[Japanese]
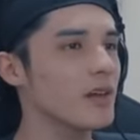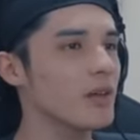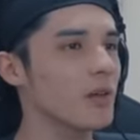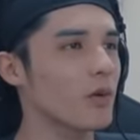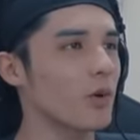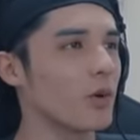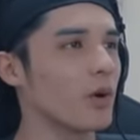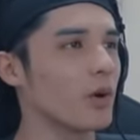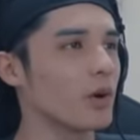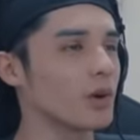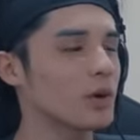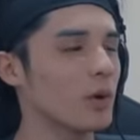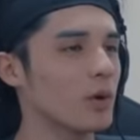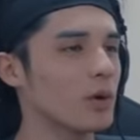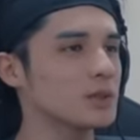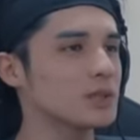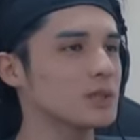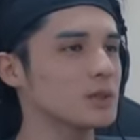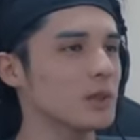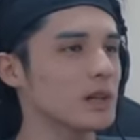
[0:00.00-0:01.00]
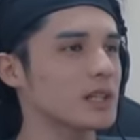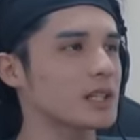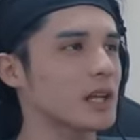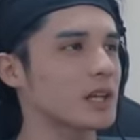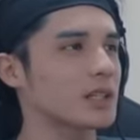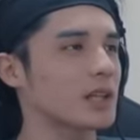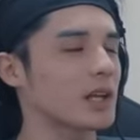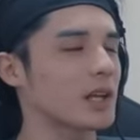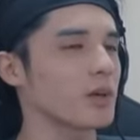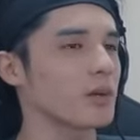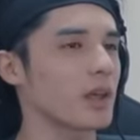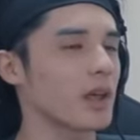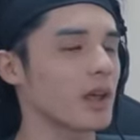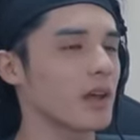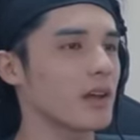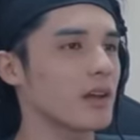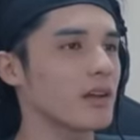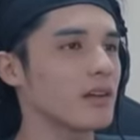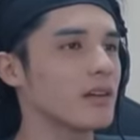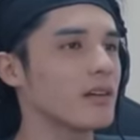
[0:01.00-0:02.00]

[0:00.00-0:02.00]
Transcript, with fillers: 構票数は来たんだけどね。